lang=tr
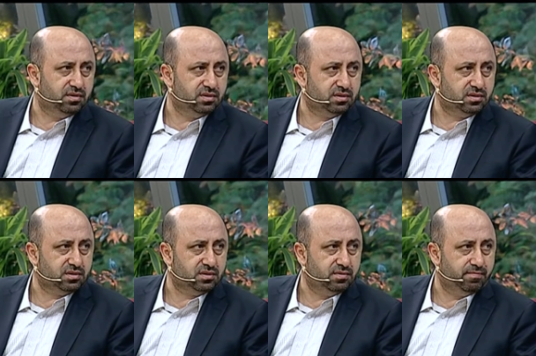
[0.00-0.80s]
bunu
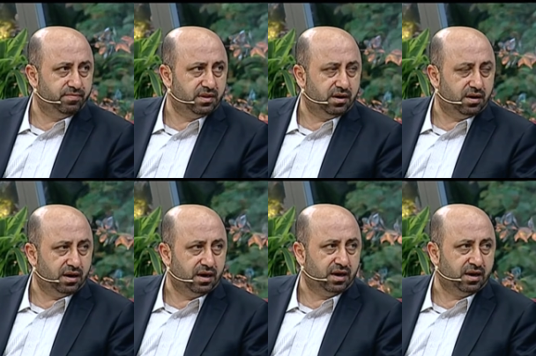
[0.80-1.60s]
öğretecek.
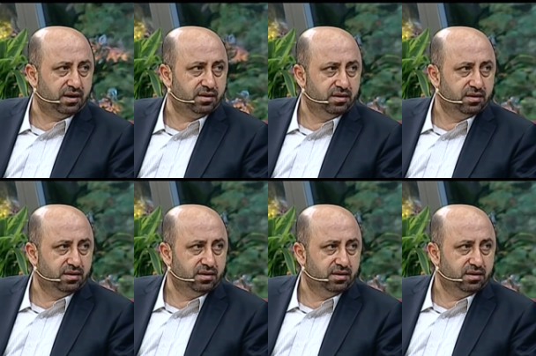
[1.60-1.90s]
Ha.